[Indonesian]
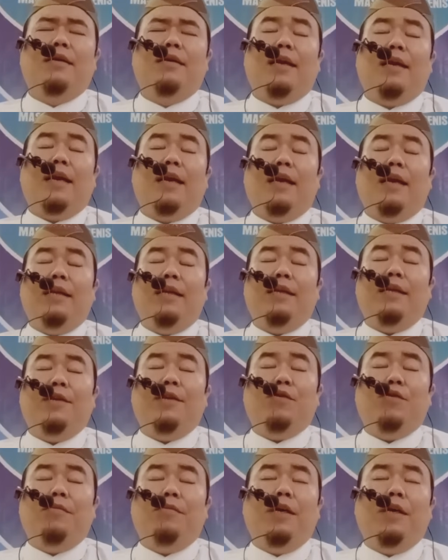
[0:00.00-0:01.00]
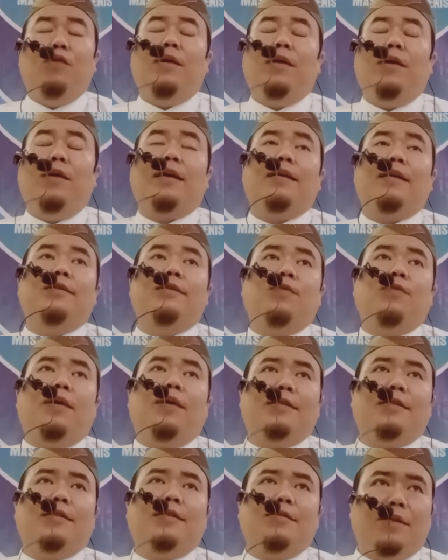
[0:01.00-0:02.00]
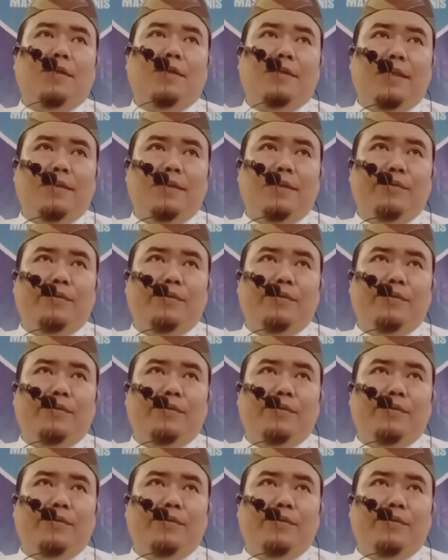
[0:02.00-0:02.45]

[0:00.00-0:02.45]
langit itu mengeluarkan suara seperti itu